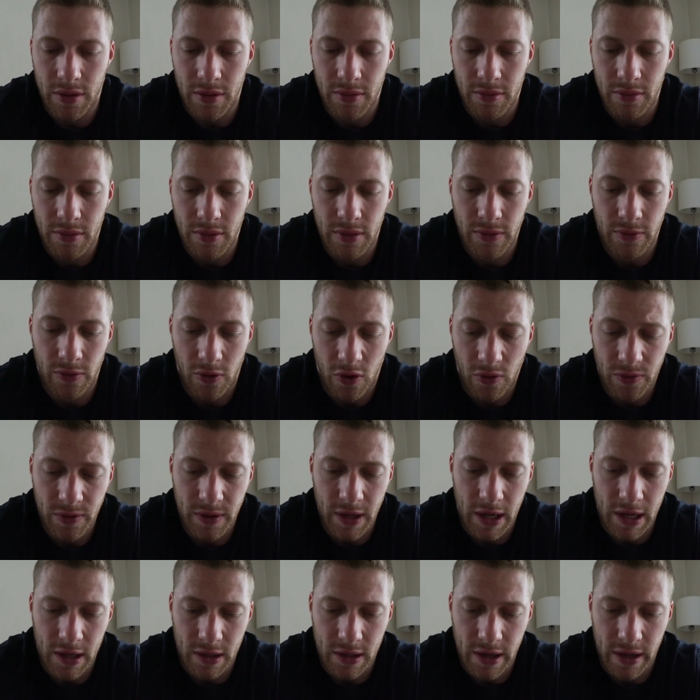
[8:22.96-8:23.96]
Ähm, ich hoffe,
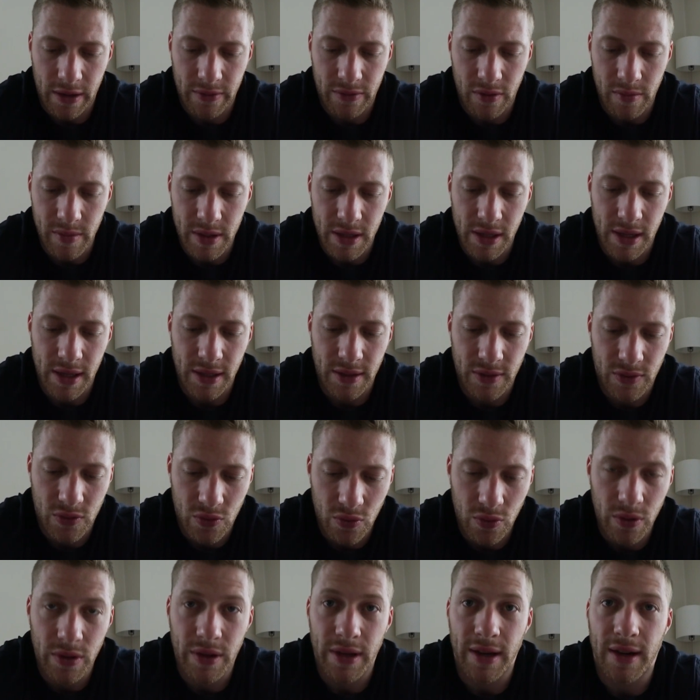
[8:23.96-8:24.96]
deiner kleinen Familie geht es
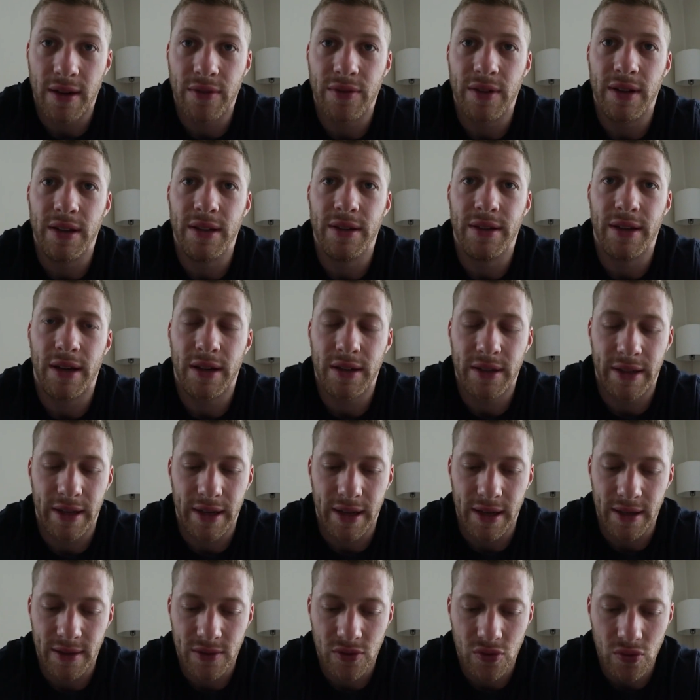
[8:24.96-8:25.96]
gut. Ja, vielen Dank, der
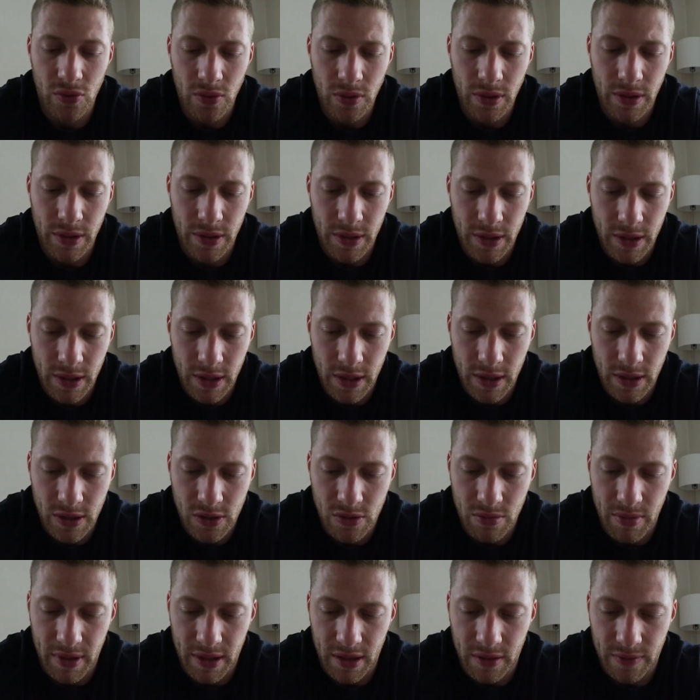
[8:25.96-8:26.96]
geht's gut.
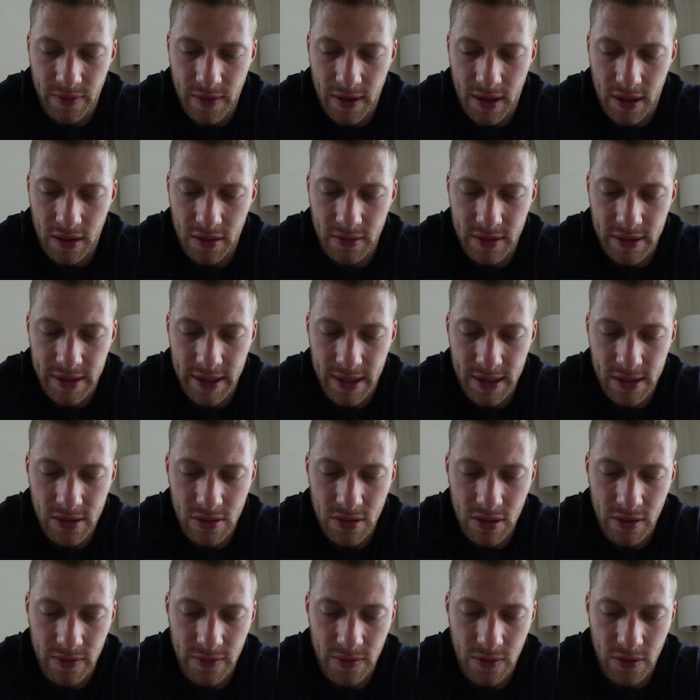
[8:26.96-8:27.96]
Zu meiner Frage, was
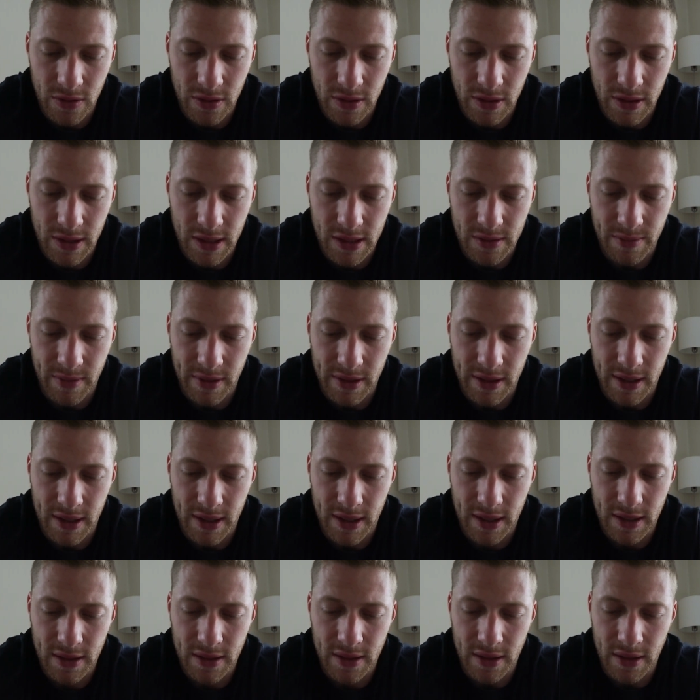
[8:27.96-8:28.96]
hältst du davon, dass man
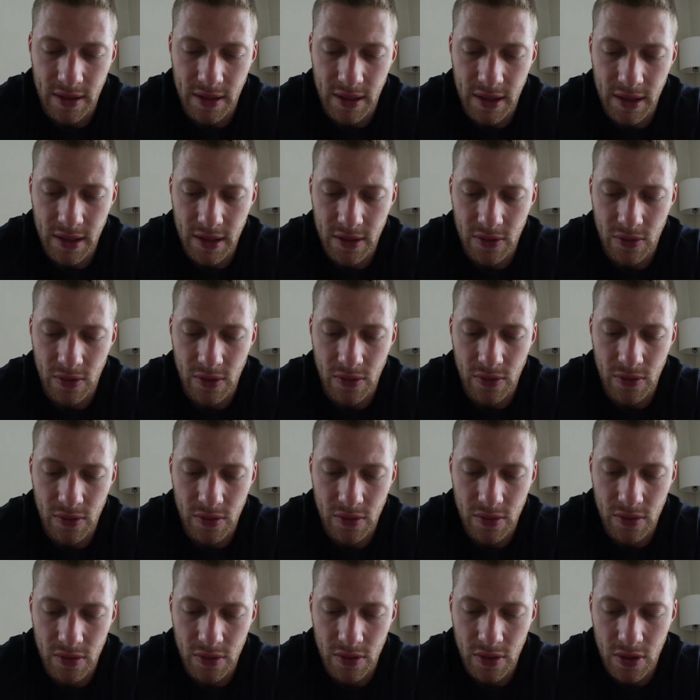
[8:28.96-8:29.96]
hart trainiert und,
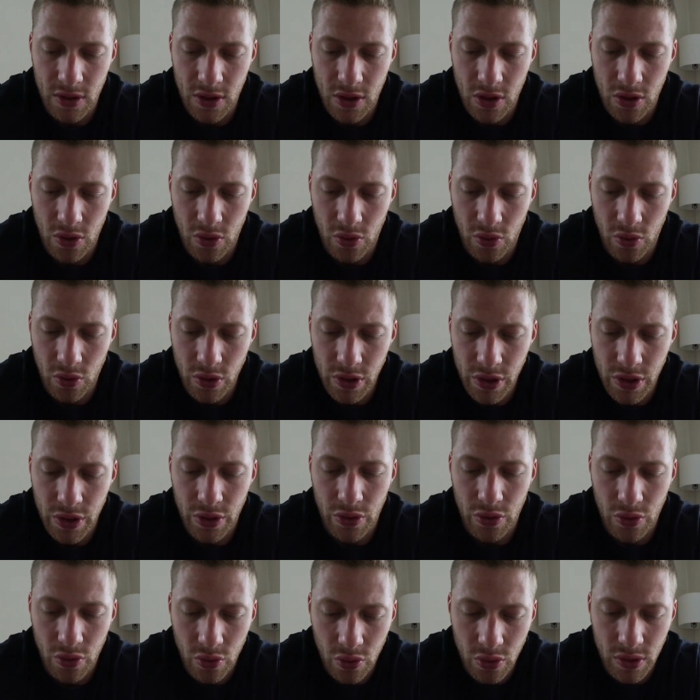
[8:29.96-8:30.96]
und
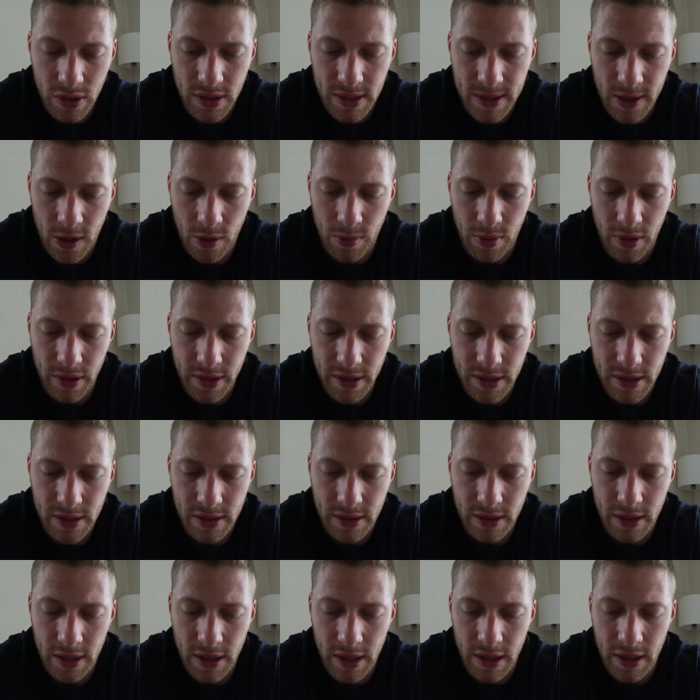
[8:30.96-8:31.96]
unsauber
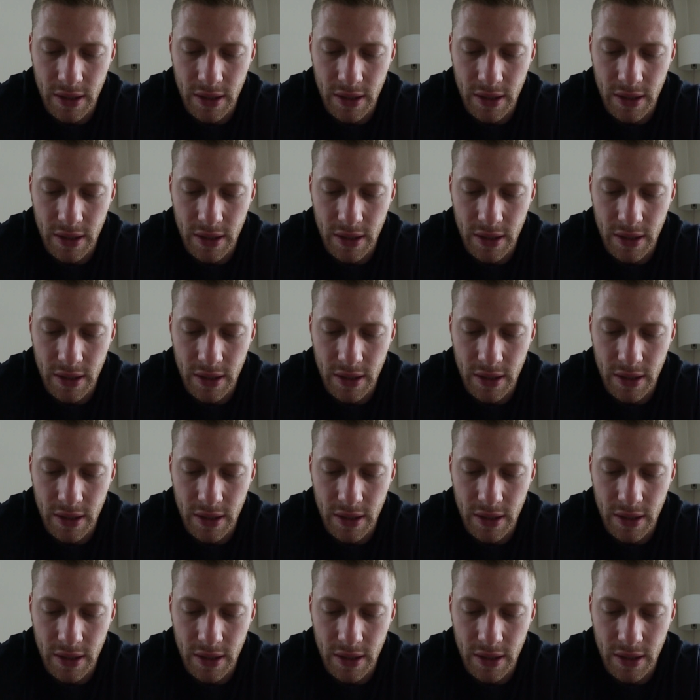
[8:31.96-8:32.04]
ist?